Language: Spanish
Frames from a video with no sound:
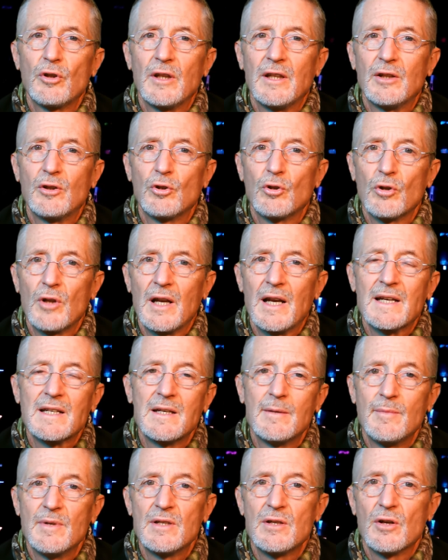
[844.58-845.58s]
de todas
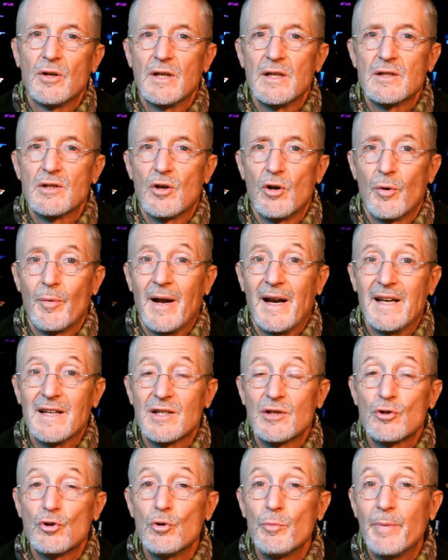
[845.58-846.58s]
las emisiones globales,
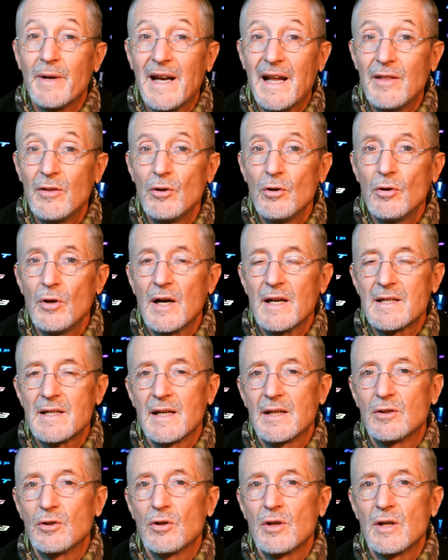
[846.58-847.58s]
superando a
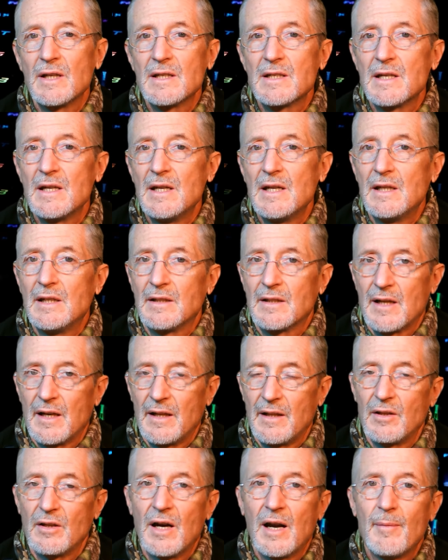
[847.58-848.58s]
sectores
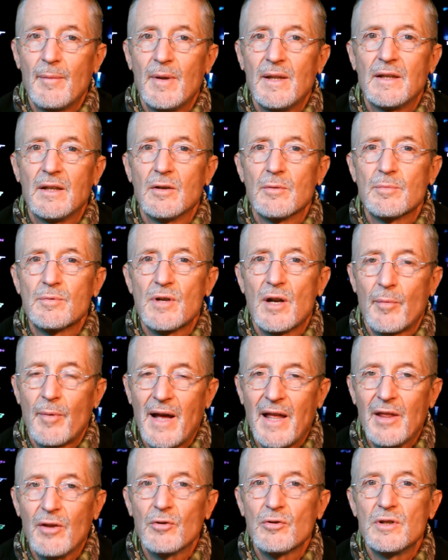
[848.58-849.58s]
tradicionalmente
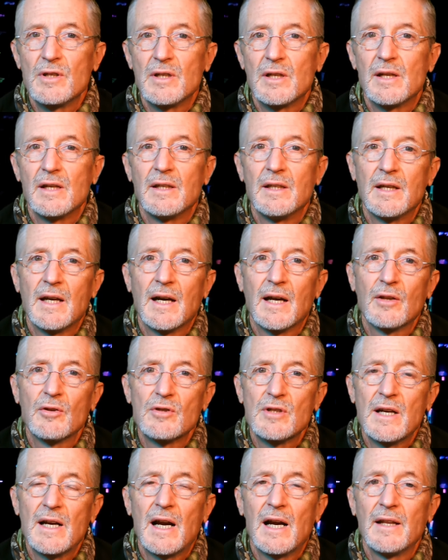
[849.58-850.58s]
observados y
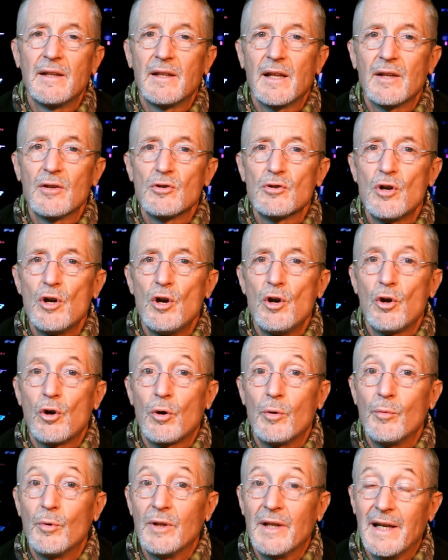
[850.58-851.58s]
criticados y analizados
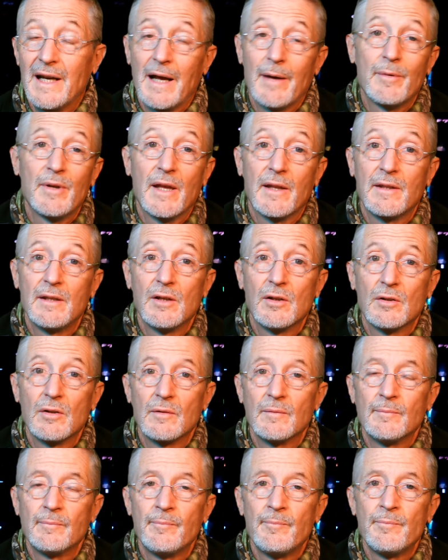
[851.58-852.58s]
como el de la aviación.
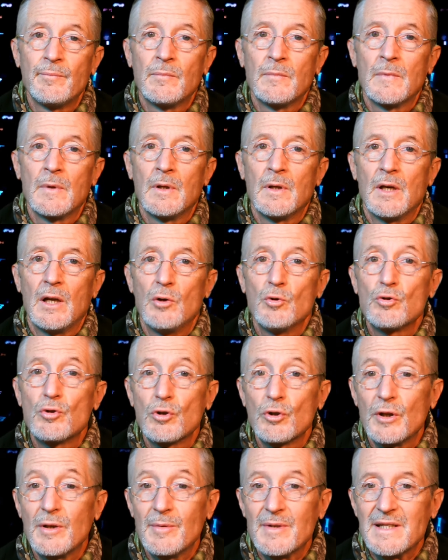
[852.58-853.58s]
El
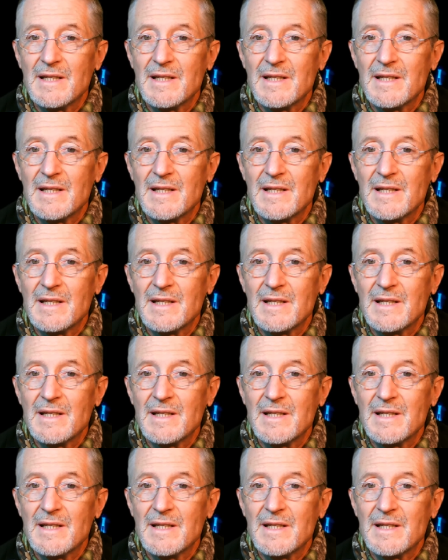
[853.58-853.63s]
uso debe